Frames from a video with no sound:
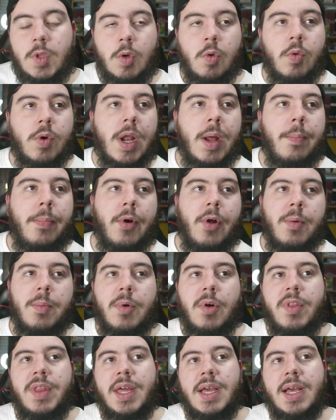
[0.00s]
una
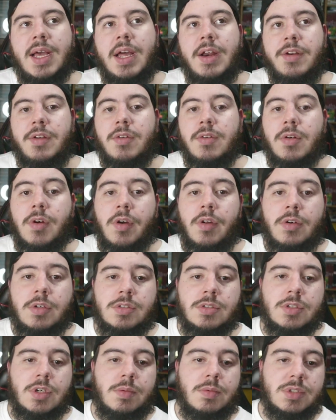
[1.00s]
promo de Carrion
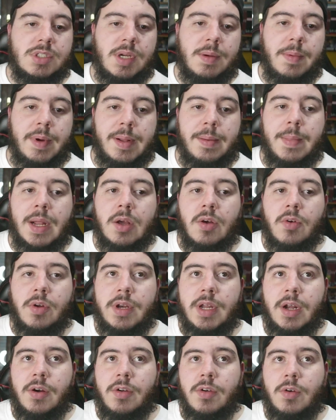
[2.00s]
Cross, como siempre, en blanco y
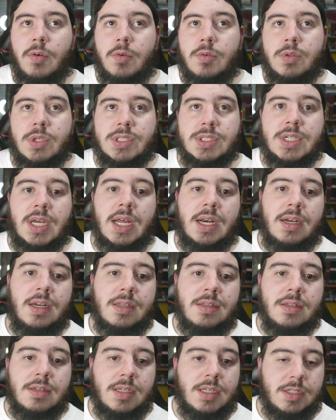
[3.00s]
negro y junto a
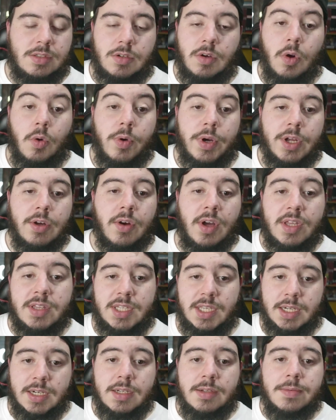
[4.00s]
Scarlett, que es lo único que
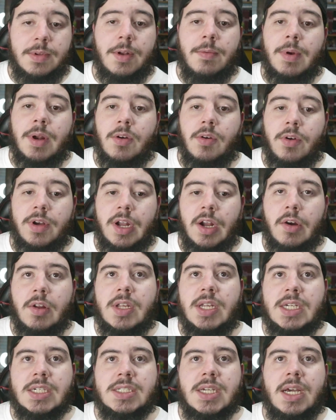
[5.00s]
tiene, el blanco y negro
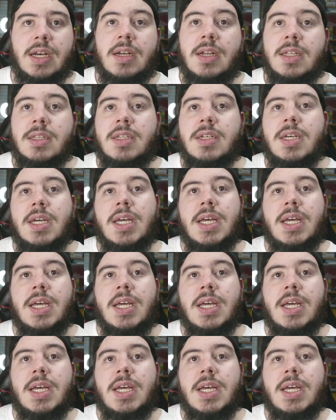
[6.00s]
y Scarlett,